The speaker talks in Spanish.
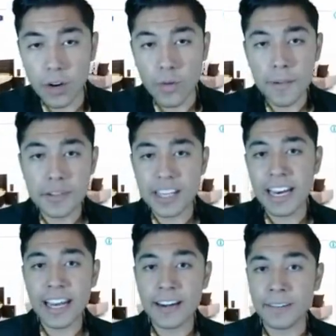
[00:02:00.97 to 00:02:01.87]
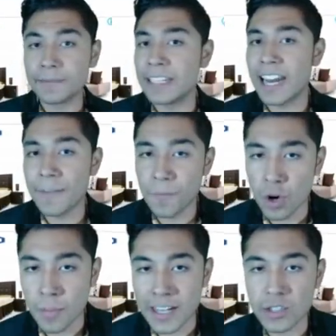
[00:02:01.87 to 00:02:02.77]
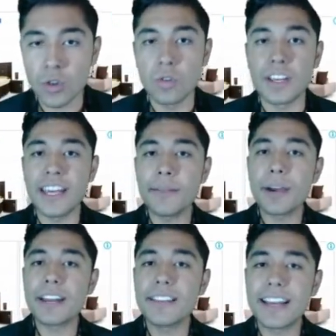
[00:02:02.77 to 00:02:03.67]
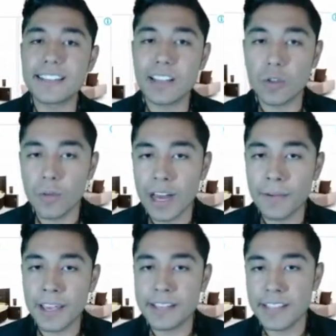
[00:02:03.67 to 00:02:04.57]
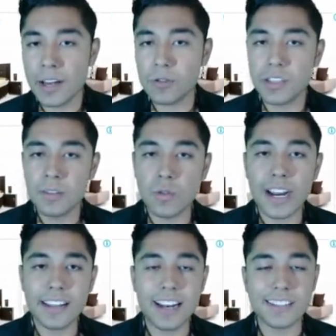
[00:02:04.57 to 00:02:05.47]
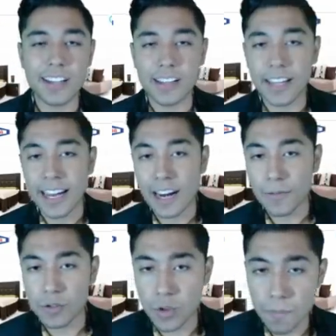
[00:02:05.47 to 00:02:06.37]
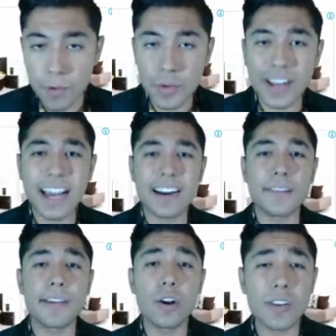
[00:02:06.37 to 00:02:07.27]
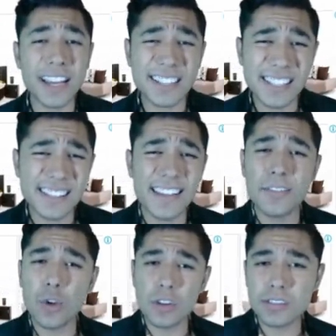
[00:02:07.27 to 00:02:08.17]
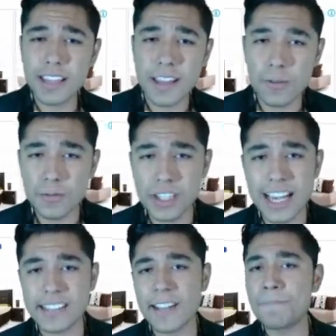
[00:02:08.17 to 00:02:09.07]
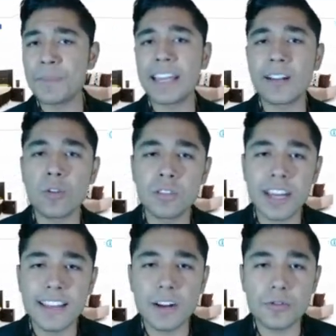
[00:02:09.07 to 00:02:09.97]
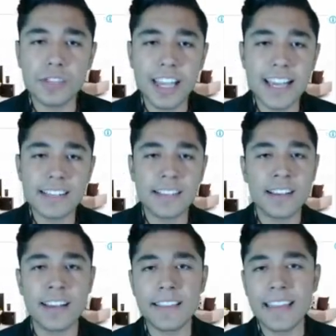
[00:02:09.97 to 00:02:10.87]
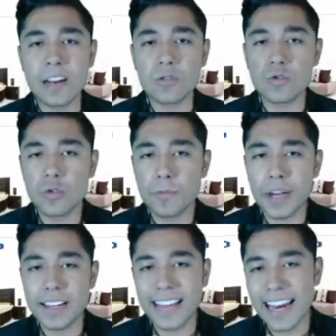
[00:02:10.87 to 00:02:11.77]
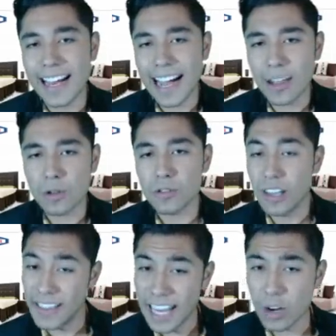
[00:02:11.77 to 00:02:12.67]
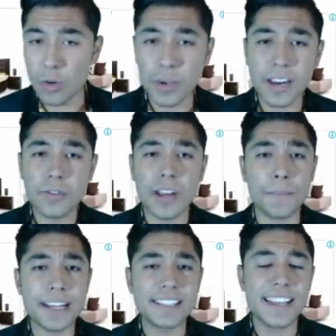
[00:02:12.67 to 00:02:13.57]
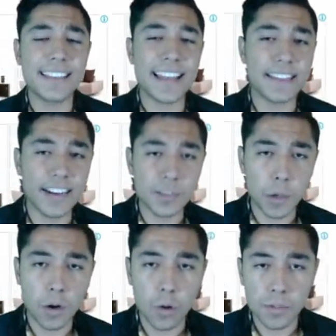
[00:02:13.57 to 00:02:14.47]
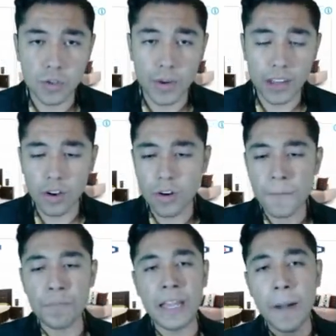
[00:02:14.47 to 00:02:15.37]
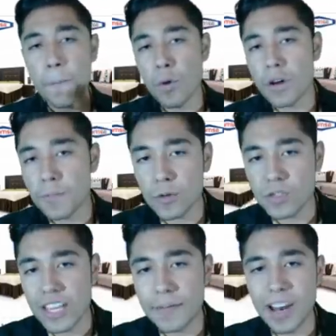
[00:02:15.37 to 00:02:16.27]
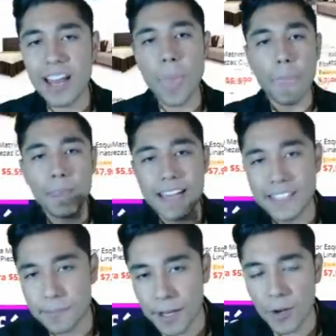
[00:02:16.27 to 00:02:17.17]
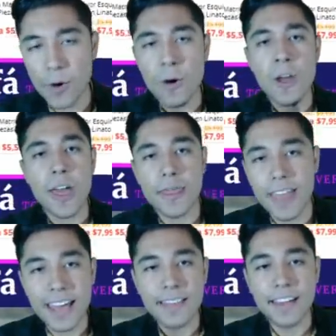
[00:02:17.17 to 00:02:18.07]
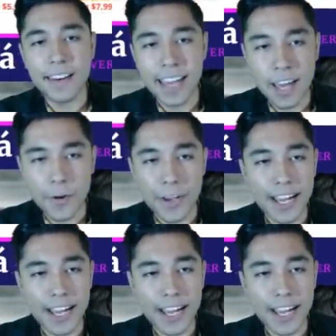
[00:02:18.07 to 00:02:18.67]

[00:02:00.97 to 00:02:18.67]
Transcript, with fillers: Vamos a leer la información. Irma Arendira Sandoval Ballesteros, titular de la Secretaría de la Función Pública, reveló que existen 12 denuncias en contra de los 10 de los superdelegados del gobierno del presidente Andrés Manuel López Obrador por posible desvío de dinero.